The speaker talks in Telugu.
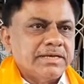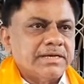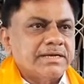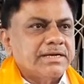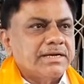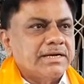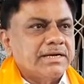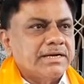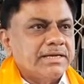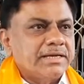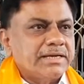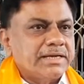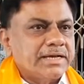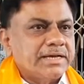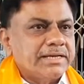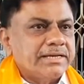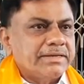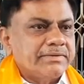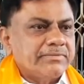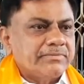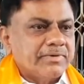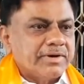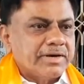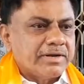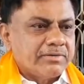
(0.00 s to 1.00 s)
ఎక్కడే
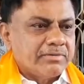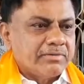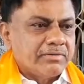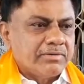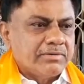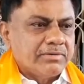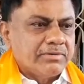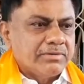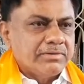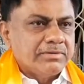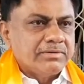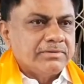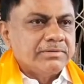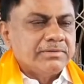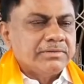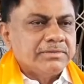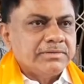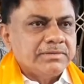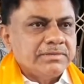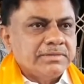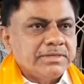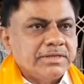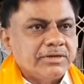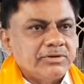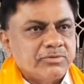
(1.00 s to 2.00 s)
కానీ వార్డులో
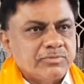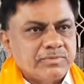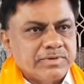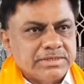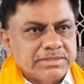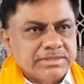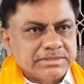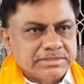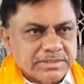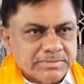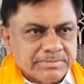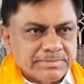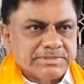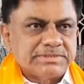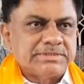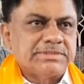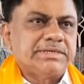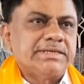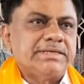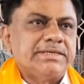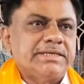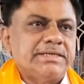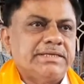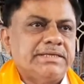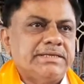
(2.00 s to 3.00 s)
ఎటువంటి
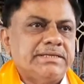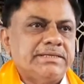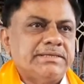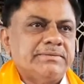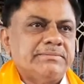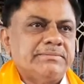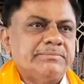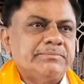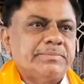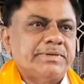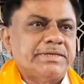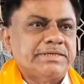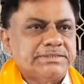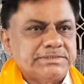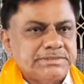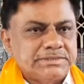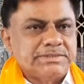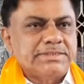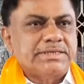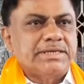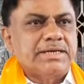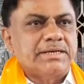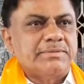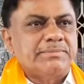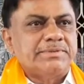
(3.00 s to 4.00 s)
సమస్య లేని
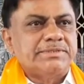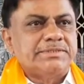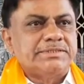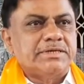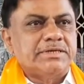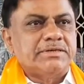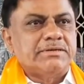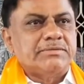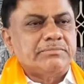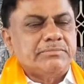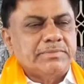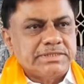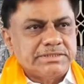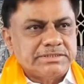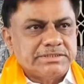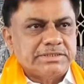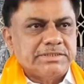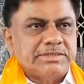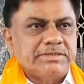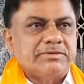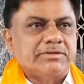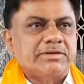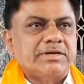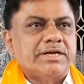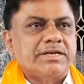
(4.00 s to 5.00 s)
పరిస్థితిని కల్పించాను
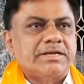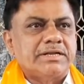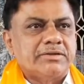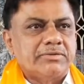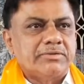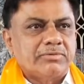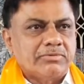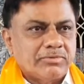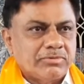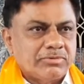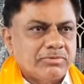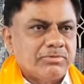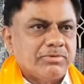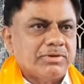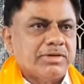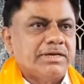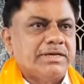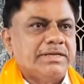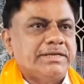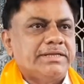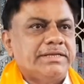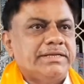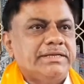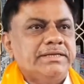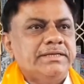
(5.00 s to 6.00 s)
మంచినీరు కానీ రోడ్లు
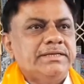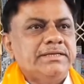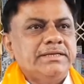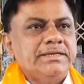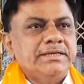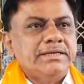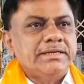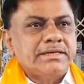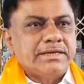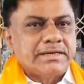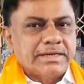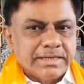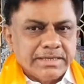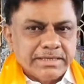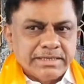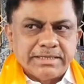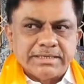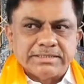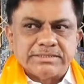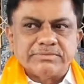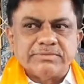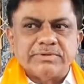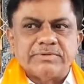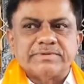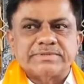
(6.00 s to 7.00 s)
కానీ
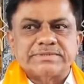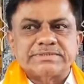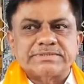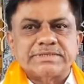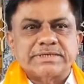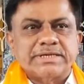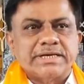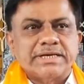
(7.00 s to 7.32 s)
డ్రైనేజ్ వ్యవస్థ